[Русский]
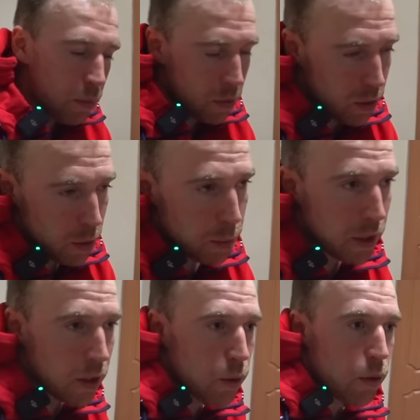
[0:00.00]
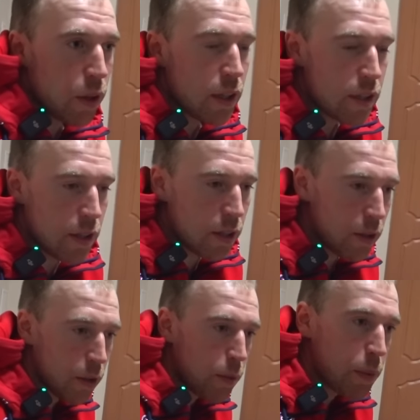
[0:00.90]
э, подготовились,
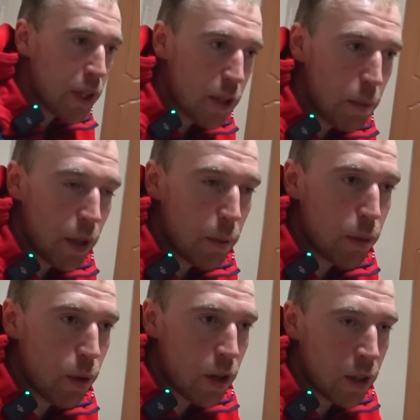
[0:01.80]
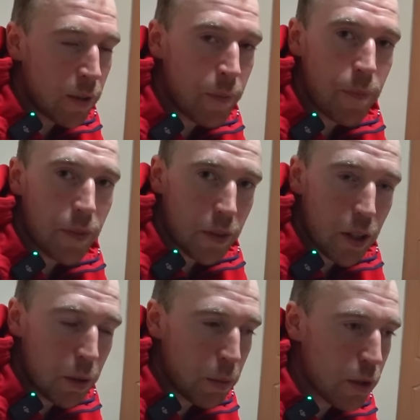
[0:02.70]
в принципе, неплохо к
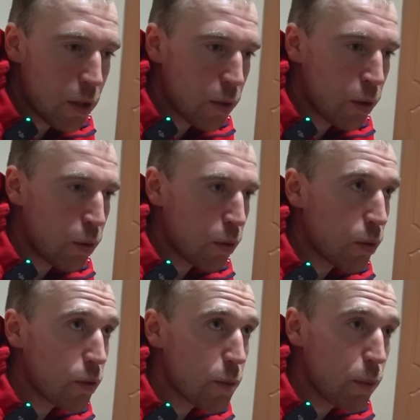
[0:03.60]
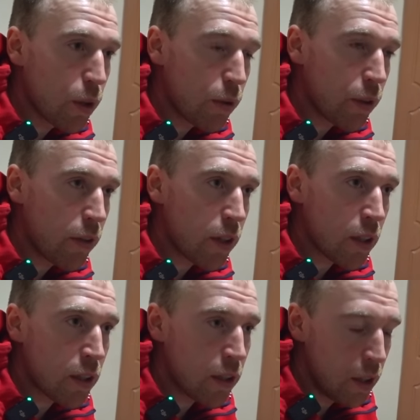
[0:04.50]
этому сезону. Сбоев,
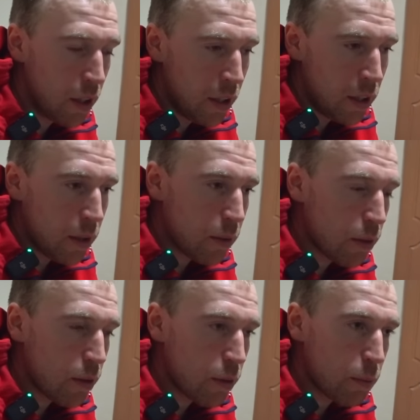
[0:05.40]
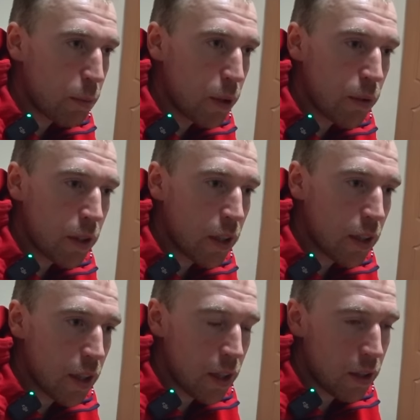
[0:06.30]
наверное, было не
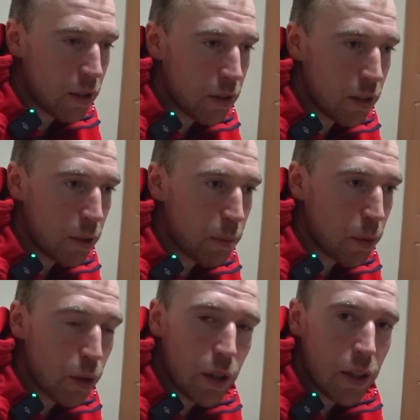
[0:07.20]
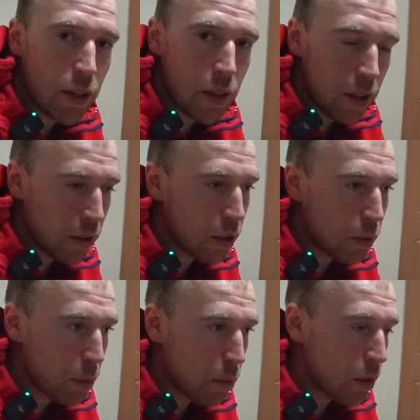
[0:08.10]
так много, как,
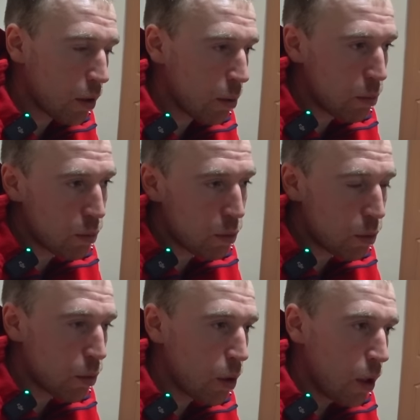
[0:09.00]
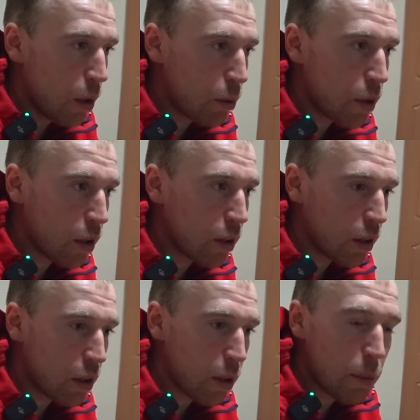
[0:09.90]
например, там у
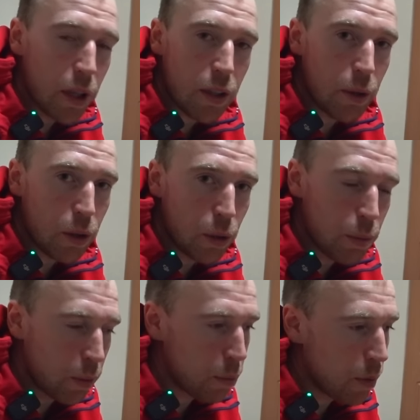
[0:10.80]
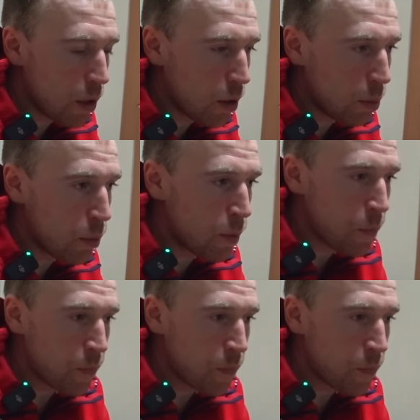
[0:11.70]
некоторых ребят и групп, поэтому